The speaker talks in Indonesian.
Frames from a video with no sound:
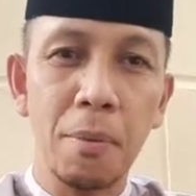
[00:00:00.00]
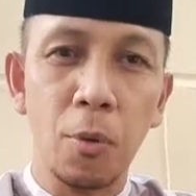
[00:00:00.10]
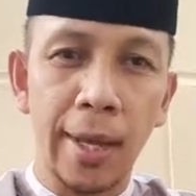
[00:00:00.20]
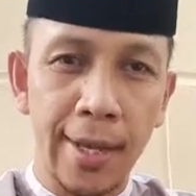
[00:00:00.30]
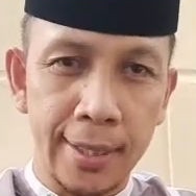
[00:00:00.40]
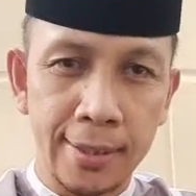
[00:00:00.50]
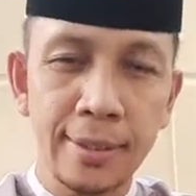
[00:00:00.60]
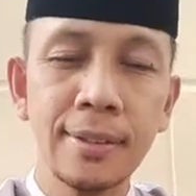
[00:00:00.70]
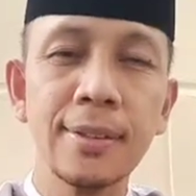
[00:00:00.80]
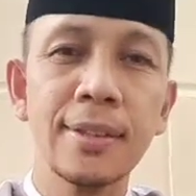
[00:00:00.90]

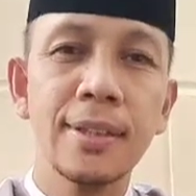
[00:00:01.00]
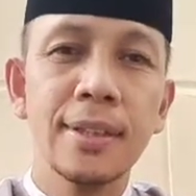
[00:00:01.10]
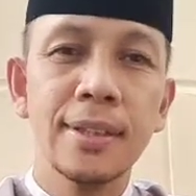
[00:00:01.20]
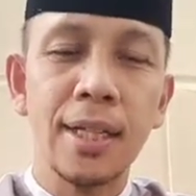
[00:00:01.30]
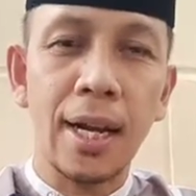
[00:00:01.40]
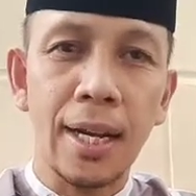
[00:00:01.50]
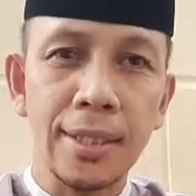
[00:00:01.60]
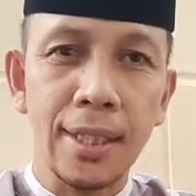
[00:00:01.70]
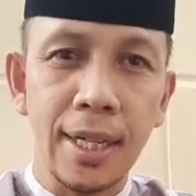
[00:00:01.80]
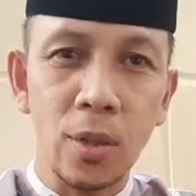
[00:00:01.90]
membolehkan
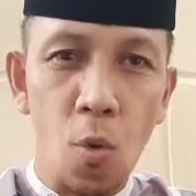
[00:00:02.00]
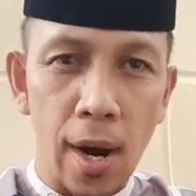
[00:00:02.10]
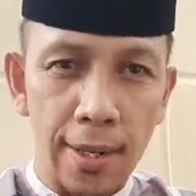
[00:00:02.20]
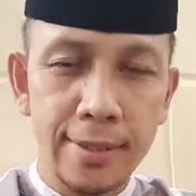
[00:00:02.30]
terkait dengan uang.